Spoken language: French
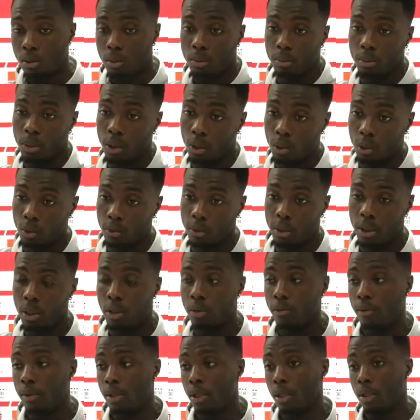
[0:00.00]
Mais nous, voilà,
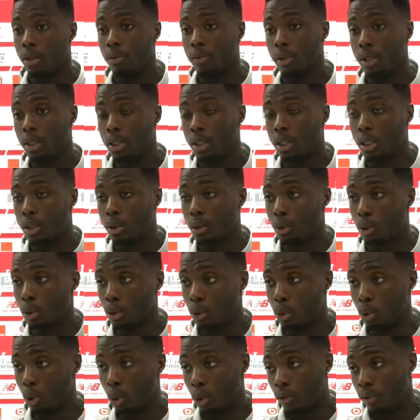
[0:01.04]
on va, essayer
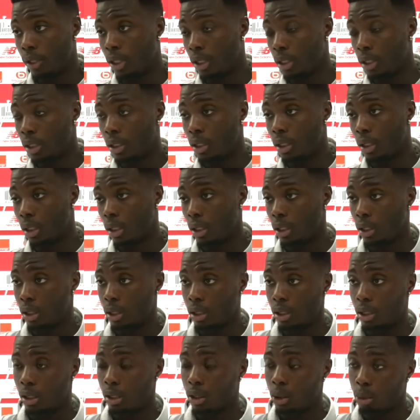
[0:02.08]
de, relever la tête
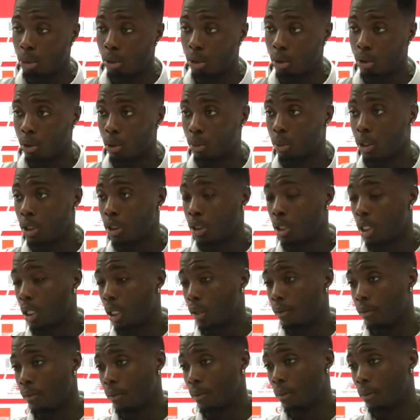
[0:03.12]
et, et remporter le match qui arrive.